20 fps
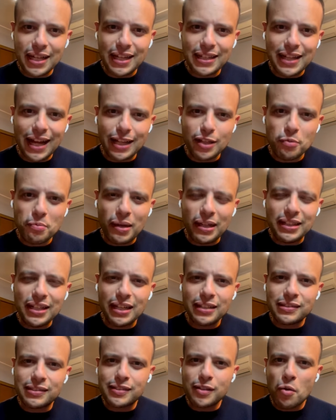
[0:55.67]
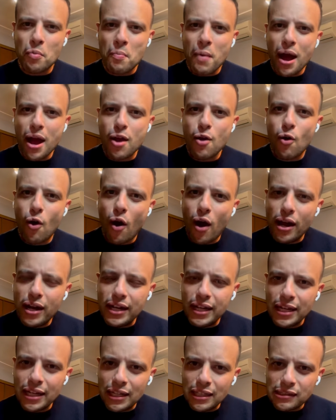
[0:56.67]
é dada uma atenção maior
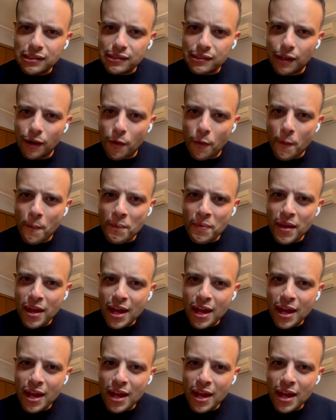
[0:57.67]
em relação